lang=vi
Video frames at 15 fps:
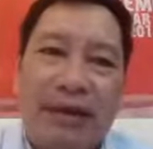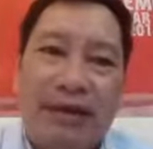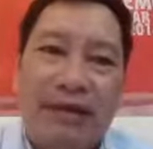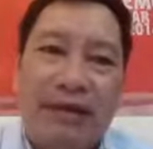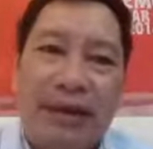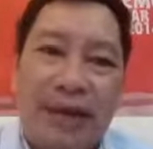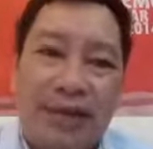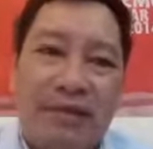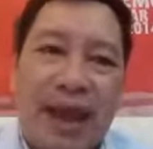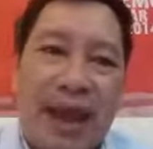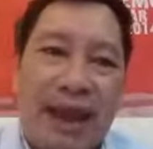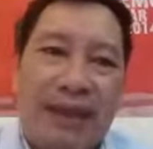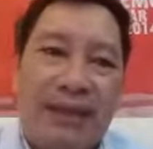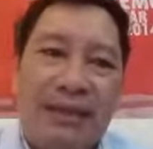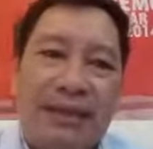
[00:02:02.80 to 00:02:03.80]
đổi với các
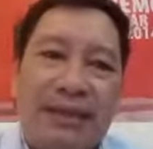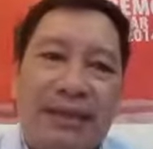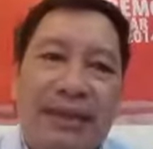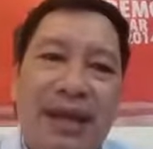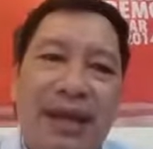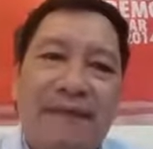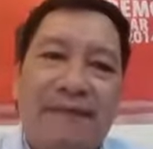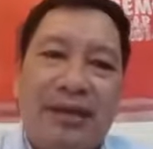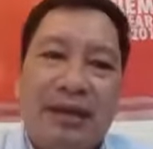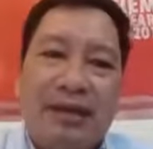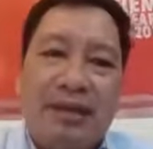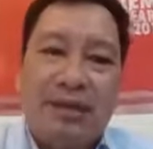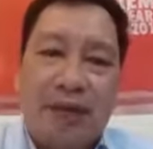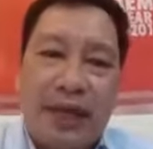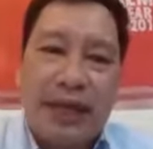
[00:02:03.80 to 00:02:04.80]
bạn thêm về cái
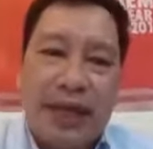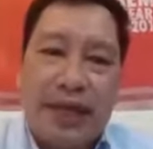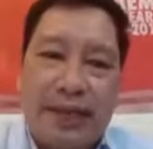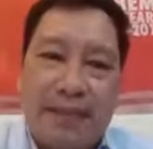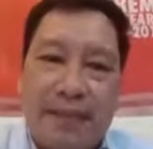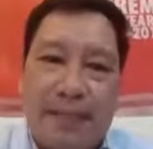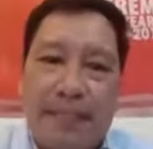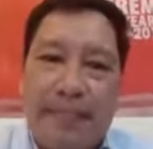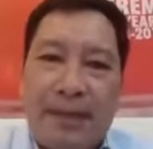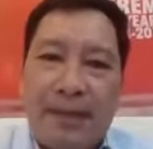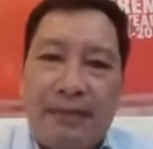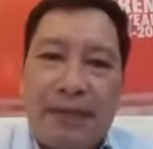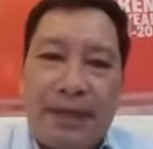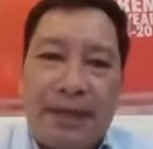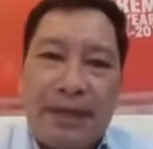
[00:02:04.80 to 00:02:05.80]
chủ đề này
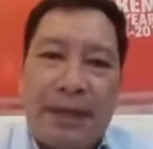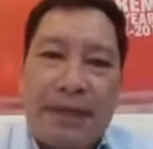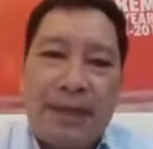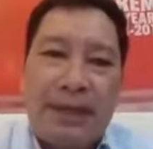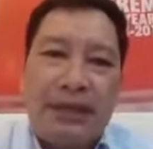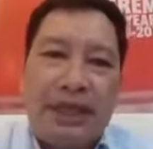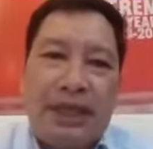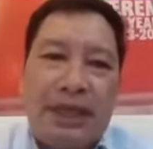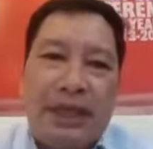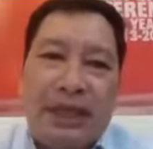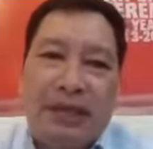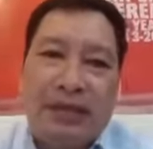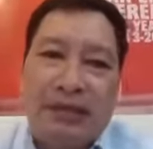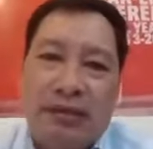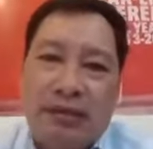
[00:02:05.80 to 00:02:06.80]
mặc dầu thì à,
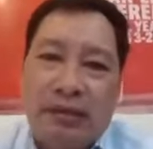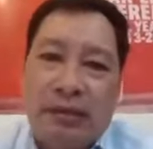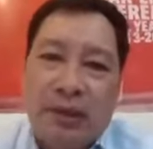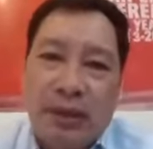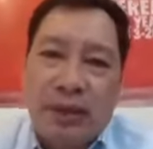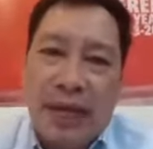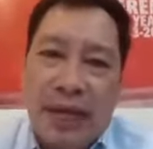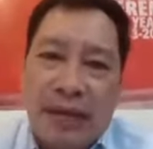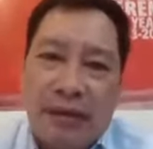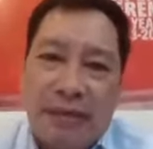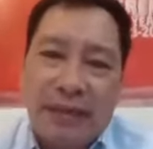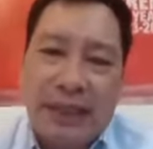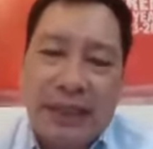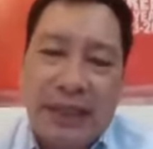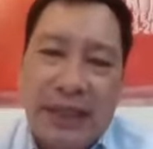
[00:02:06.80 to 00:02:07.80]
chuyên đề của
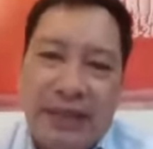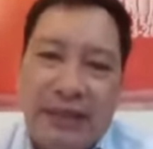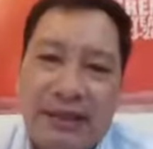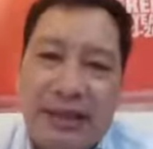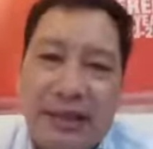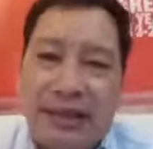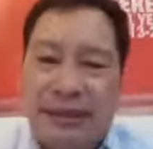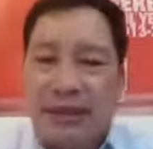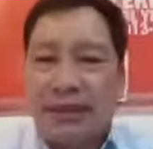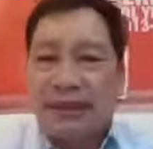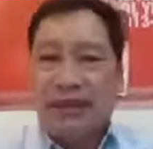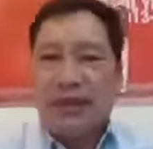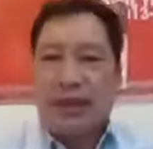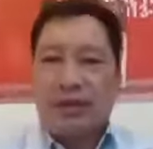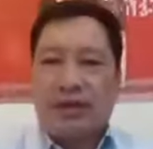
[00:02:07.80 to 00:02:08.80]
mình rất là thích
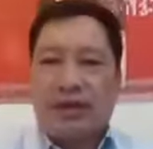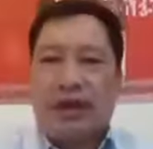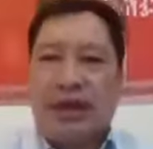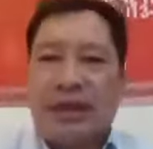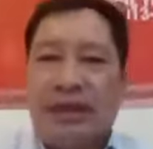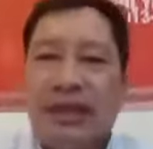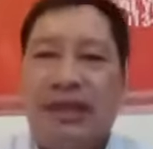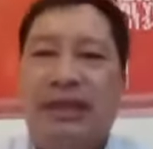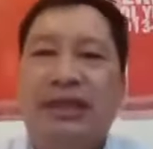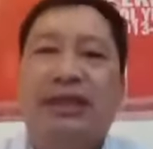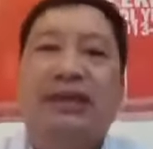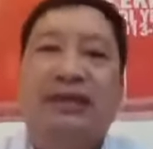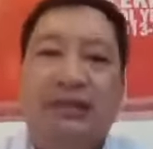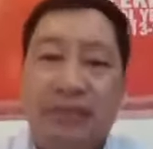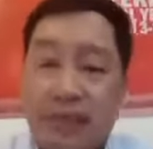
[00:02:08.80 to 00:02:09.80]
đó là chuyên đề dinh
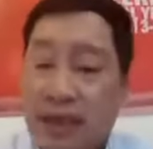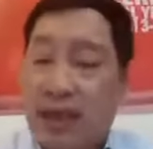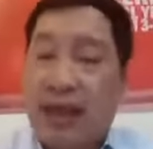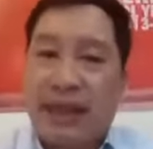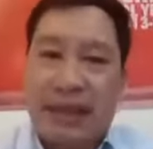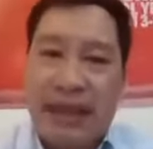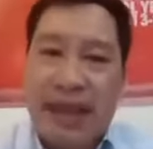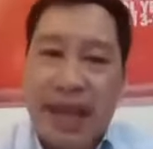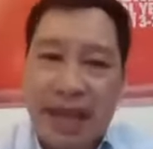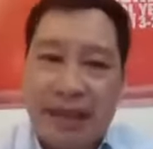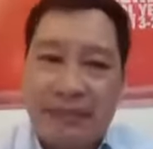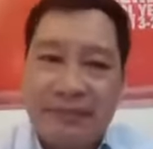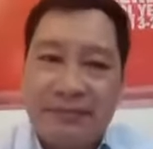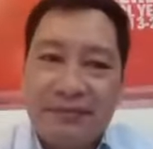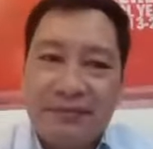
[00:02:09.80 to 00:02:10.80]
dưỡng cho làn da
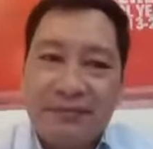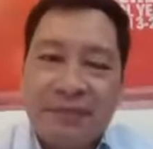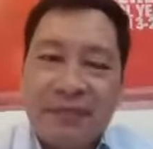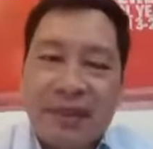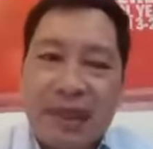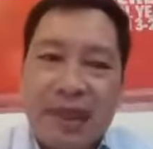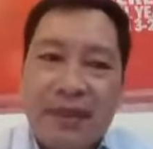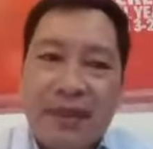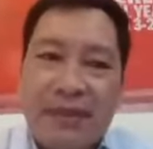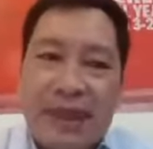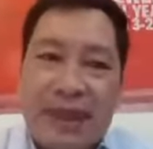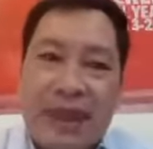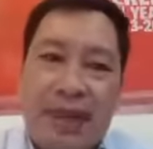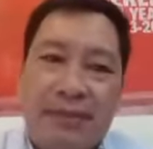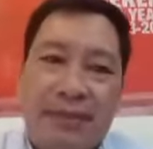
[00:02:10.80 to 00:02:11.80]
nhưng mà
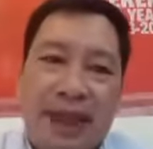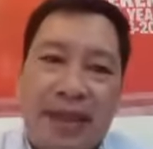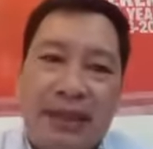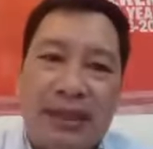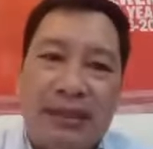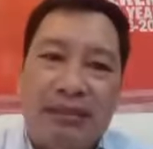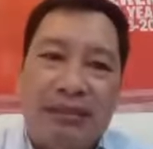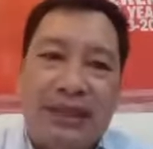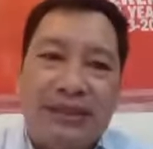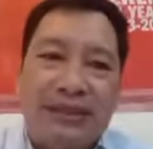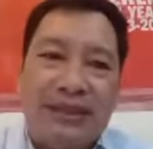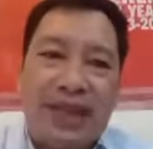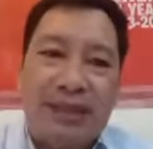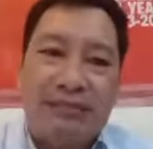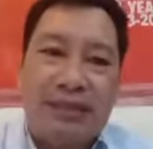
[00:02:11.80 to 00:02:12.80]
ngày hôm nay thì chúng ta
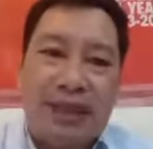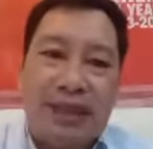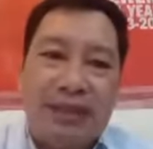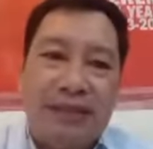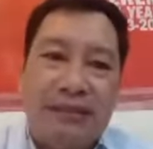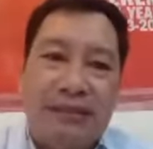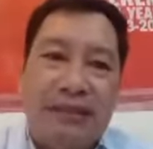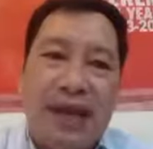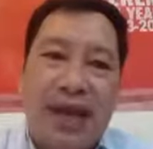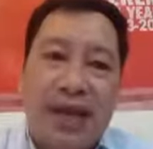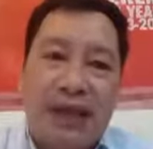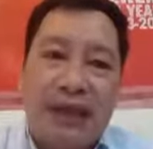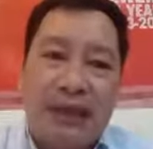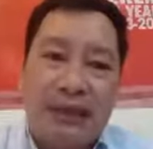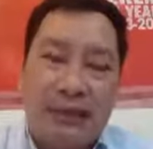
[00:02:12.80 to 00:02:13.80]
xem thử
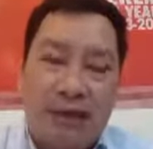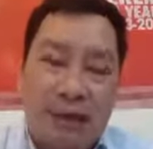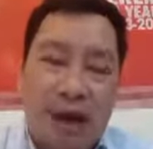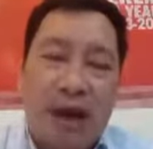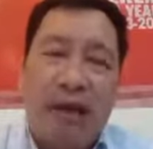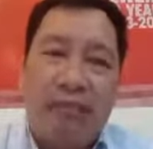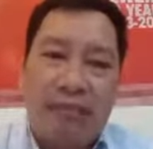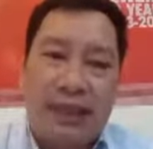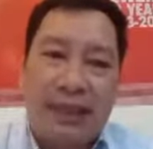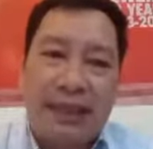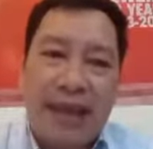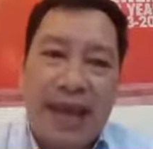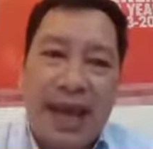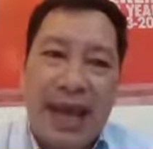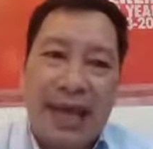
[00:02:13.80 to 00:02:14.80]
về khoa học
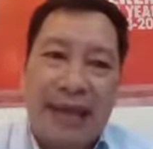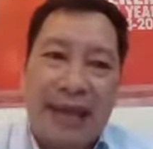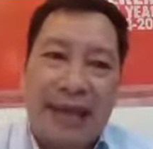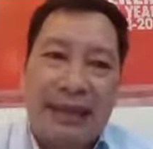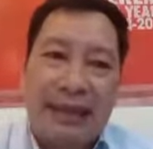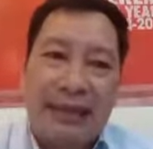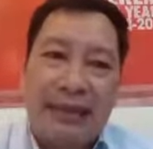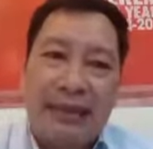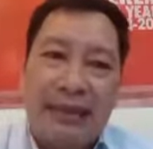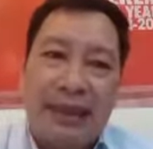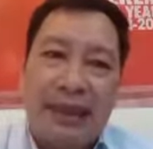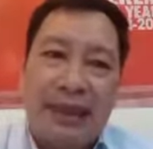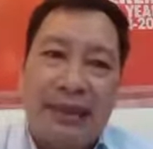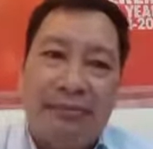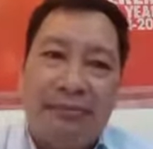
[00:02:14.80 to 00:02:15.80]
làn da là những
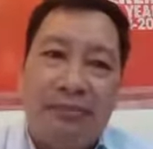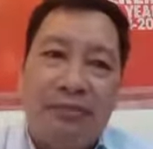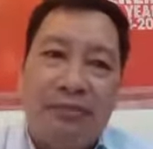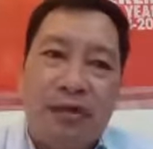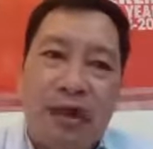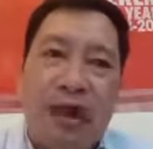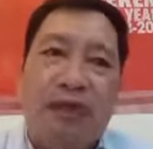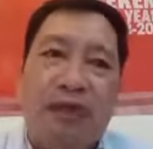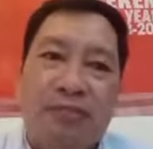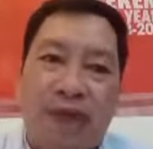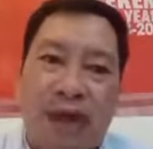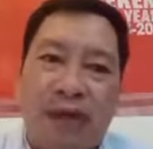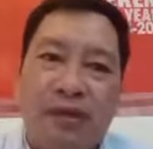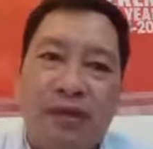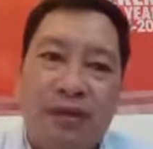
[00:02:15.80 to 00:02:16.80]
cái điểm khoa học
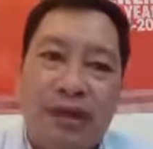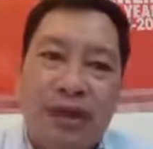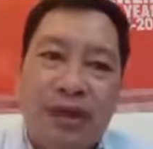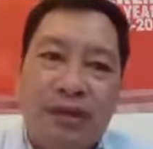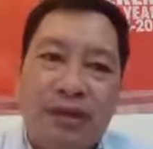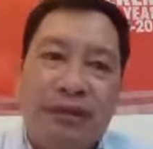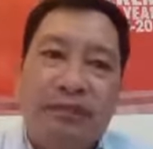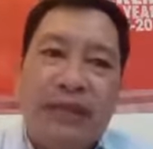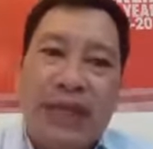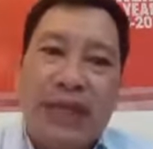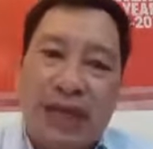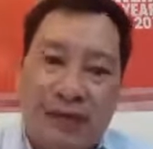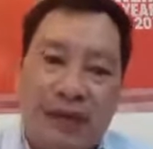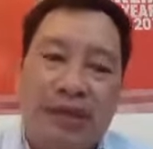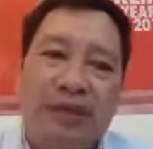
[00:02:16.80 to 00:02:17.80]
nào chúng ta
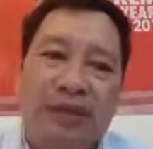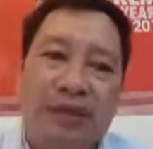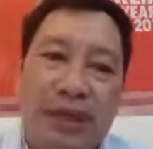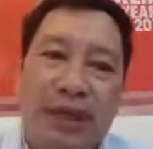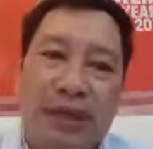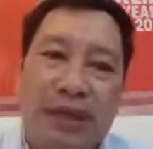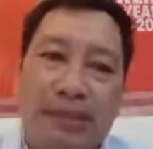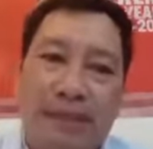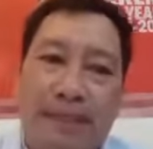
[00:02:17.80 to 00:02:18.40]
cần phải lưu ý